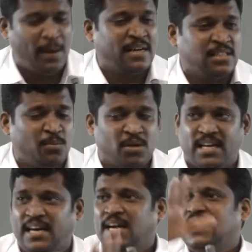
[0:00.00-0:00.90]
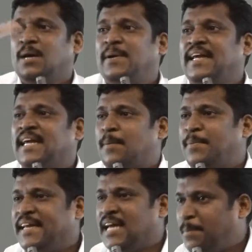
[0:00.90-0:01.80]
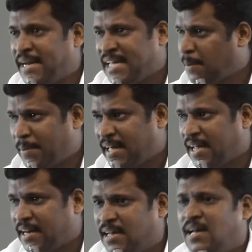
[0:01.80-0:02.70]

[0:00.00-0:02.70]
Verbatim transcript: பக்கத்தில் போய் இப்படிங்க அப்படிங்க அப்படிங்க இப்படிங்கன்னு